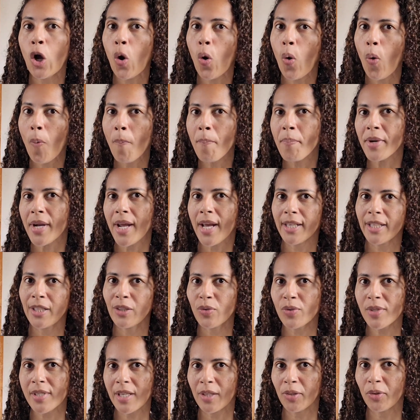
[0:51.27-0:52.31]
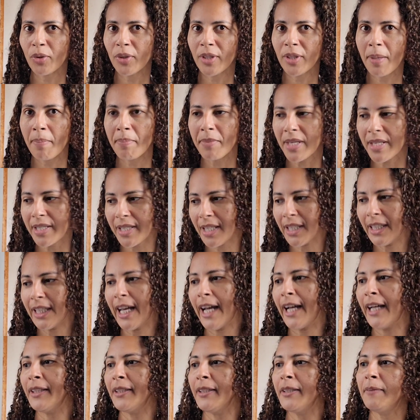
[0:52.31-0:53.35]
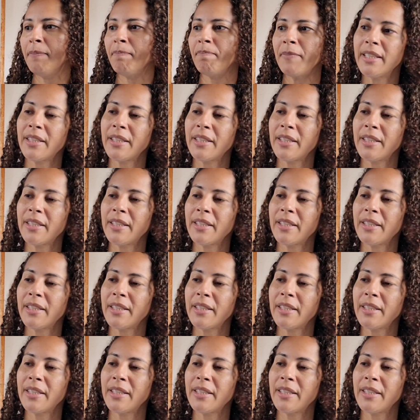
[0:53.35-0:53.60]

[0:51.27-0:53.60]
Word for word: comprar aqui no centro da minha cidade.